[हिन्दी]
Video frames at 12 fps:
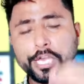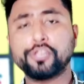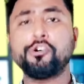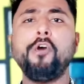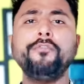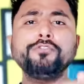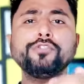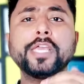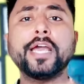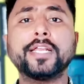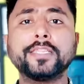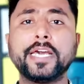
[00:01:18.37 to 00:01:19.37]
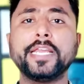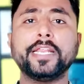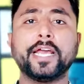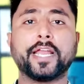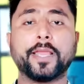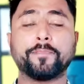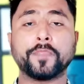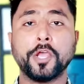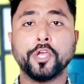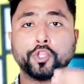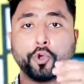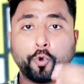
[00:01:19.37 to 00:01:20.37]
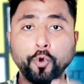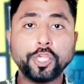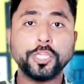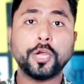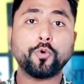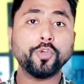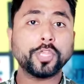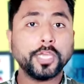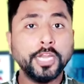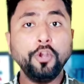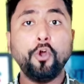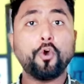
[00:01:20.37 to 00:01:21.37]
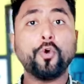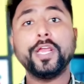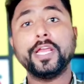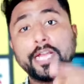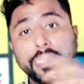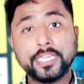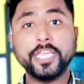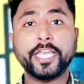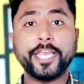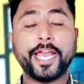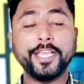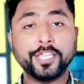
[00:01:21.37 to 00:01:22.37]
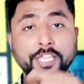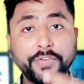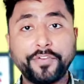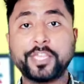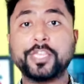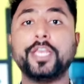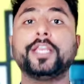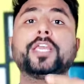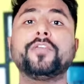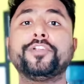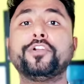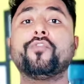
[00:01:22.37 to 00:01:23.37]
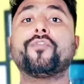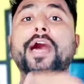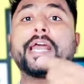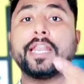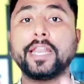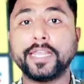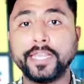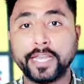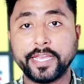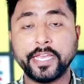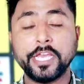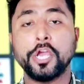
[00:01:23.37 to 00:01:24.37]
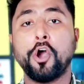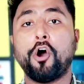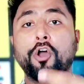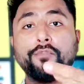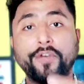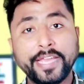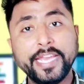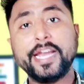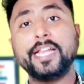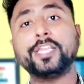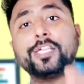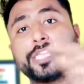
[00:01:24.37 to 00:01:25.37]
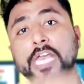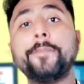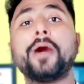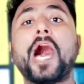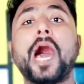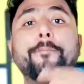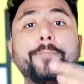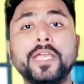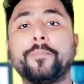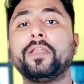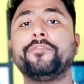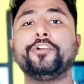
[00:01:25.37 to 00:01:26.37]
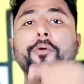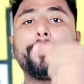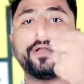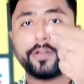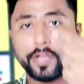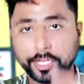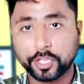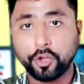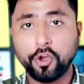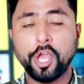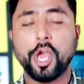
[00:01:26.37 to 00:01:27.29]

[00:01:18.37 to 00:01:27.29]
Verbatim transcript: सौ व्यूज के अंदर ही रह गए तो कुछ ना कुछ इन लोगों ने गलती किया है जिसकी वजह से इनकी वीडियो वायरल नहीं गई है और वही गलती सेम आप भी अपनी वीडियो पर करते हो